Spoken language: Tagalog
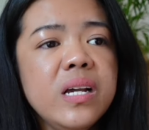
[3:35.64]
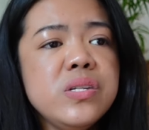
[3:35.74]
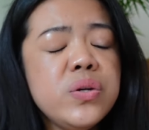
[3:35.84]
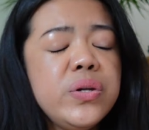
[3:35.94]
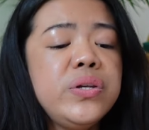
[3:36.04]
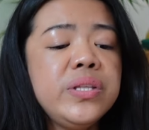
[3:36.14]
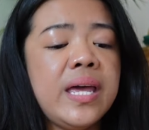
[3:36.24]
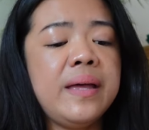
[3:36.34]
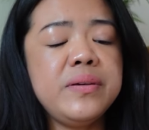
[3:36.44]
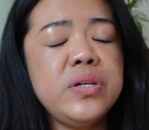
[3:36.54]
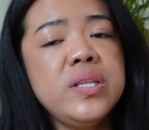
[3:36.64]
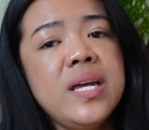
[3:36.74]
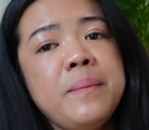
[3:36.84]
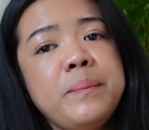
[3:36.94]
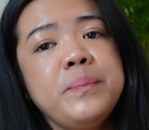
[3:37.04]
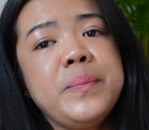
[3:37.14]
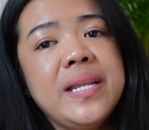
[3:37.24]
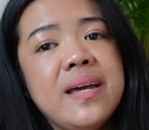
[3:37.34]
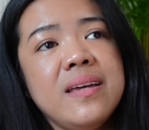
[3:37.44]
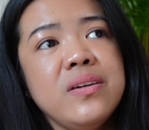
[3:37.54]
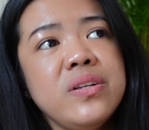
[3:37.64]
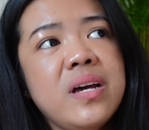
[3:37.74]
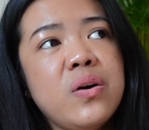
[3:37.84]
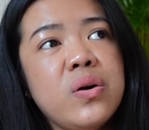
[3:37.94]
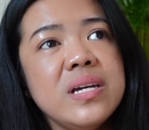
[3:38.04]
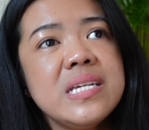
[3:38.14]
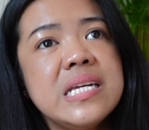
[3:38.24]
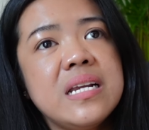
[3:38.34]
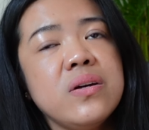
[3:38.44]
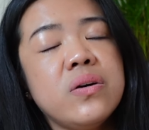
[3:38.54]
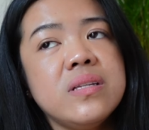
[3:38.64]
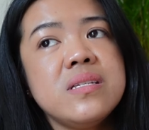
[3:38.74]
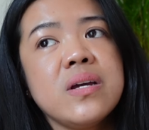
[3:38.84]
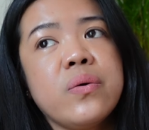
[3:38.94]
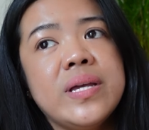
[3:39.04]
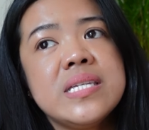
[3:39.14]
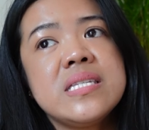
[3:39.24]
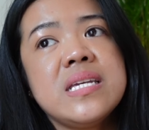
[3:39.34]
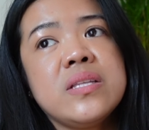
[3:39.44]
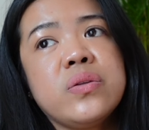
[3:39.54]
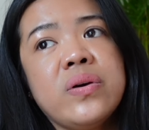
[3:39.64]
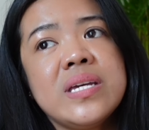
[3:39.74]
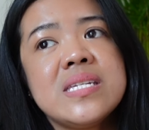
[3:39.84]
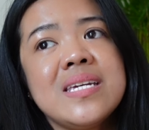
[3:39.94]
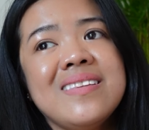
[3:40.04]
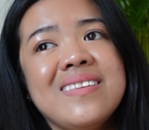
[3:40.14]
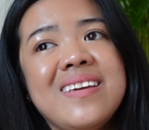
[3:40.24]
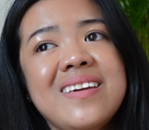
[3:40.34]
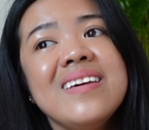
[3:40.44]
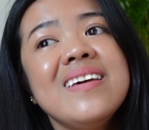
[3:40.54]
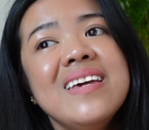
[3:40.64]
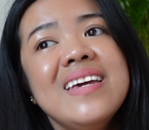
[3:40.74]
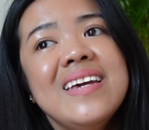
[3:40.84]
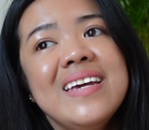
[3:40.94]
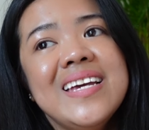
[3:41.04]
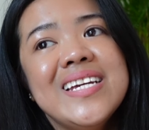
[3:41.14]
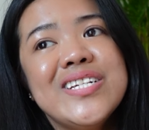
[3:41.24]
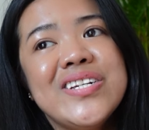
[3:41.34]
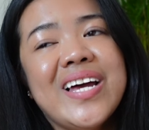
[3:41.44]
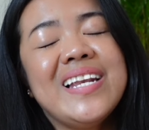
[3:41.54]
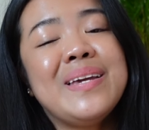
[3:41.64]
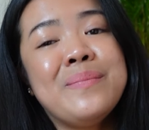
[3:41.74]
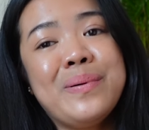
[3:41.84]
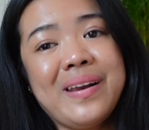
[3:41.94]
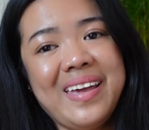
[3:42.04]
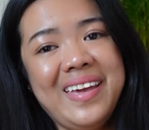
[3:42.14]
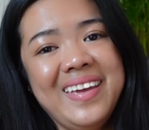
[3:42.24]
so yun nga, yun ang, pina, yun ang isa ring consequence dito is hindi siya libre.